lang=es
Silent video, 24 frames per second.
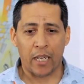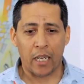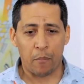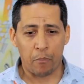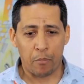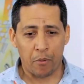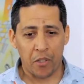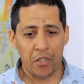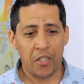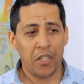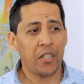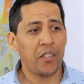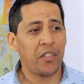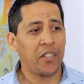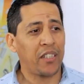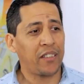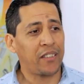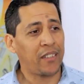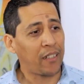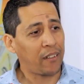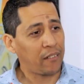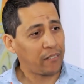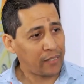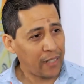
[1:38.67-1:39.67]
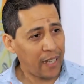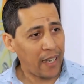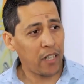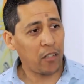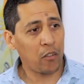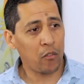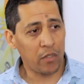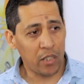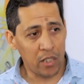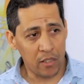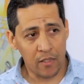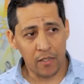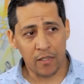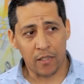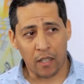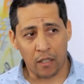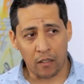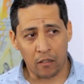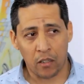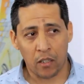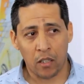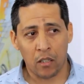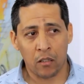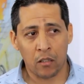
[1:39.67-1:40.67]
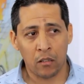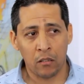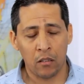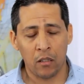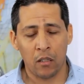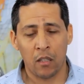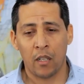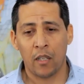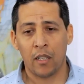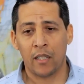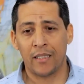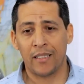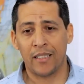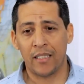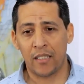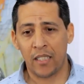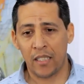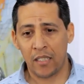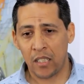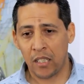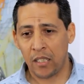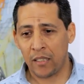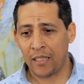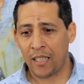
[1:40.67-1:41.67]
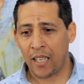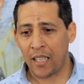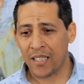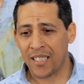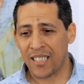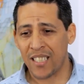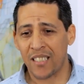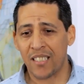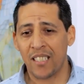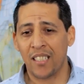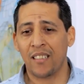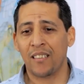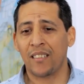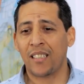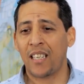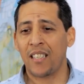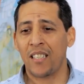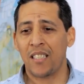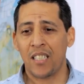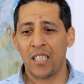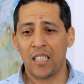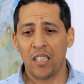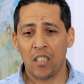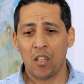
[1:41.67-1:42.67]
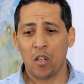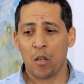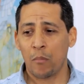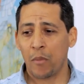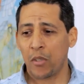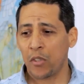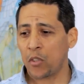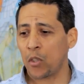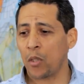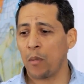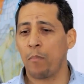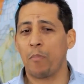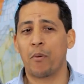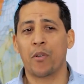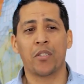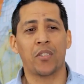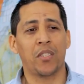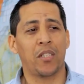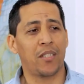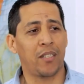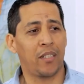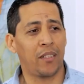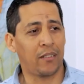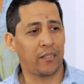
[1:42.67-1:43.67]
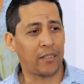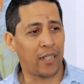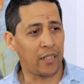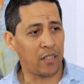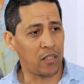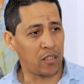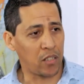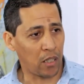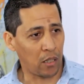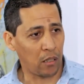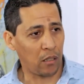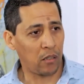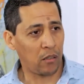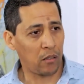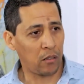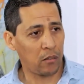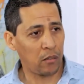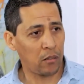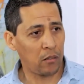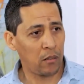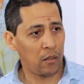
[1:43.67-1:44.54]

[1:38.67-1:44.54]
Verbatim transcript: para poder detectar un incendio, necesita 65 metros por 65.